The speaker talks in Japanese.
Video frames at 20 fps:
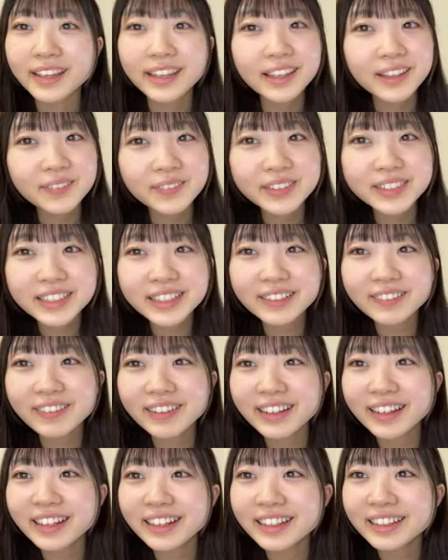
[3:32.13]
今日めっちゃ可
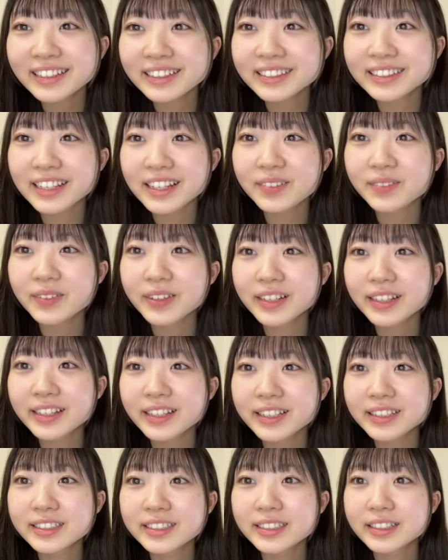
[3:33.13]
愛いありがとうござい
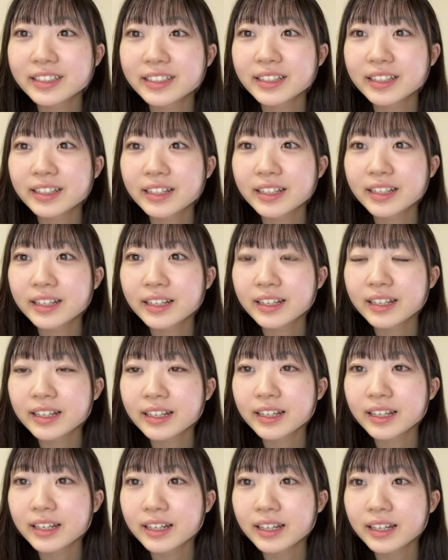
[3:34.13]
ます
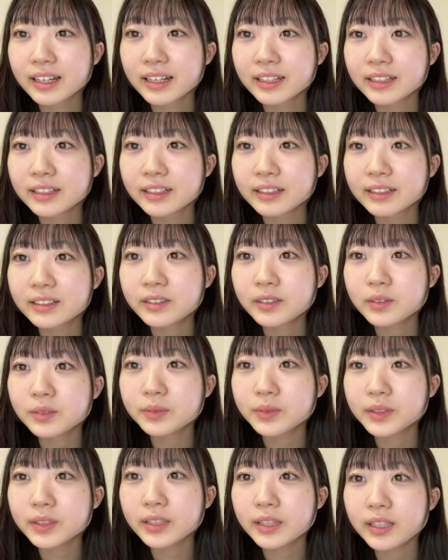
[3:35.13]

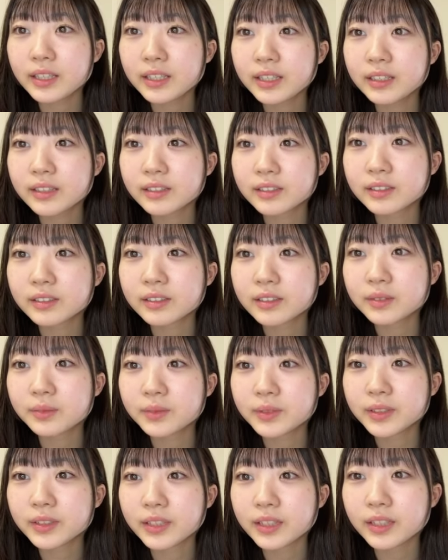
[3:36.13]

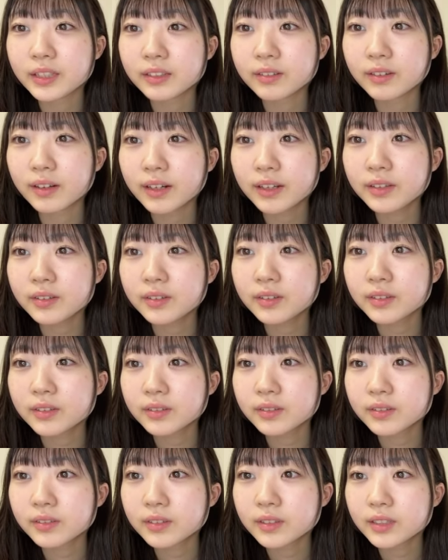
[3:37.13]
グッドモーニンググッドモーニングおはよう
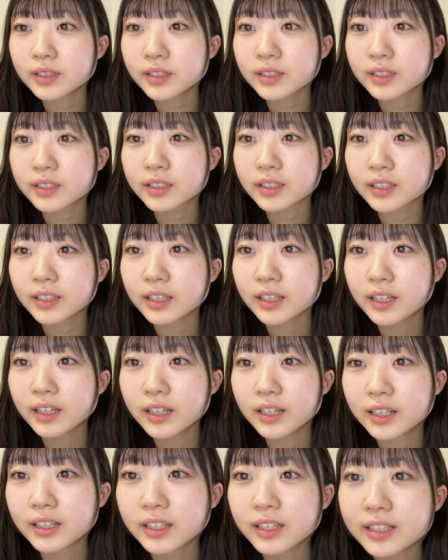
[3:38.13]
こんなに早
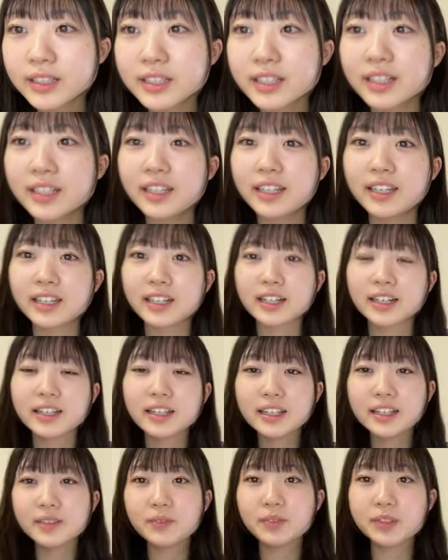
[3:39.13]
く確かに限
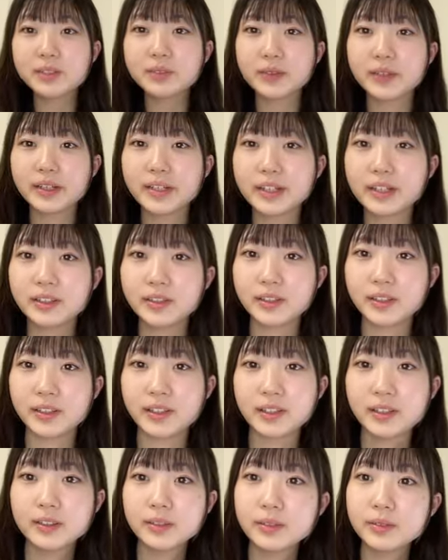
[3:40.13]
りの水も早いよ
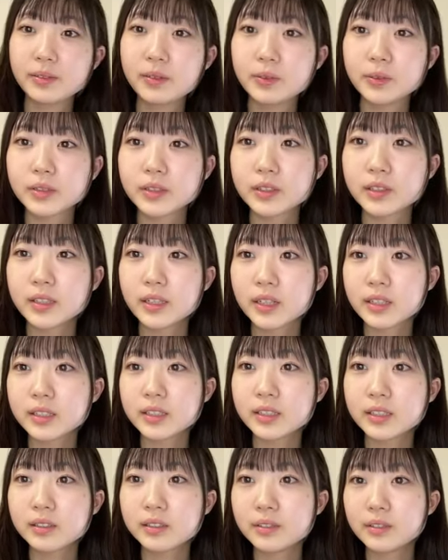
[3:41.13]
ね今そんな感
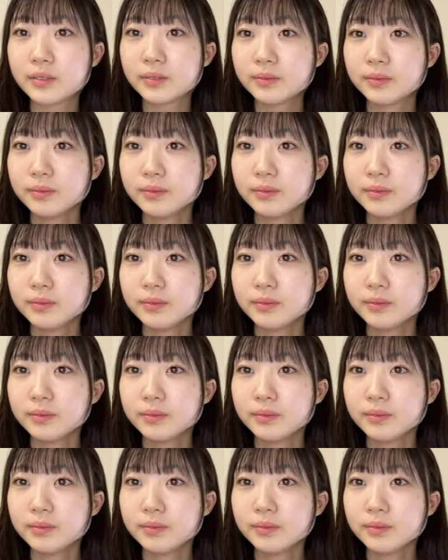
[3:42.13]
じする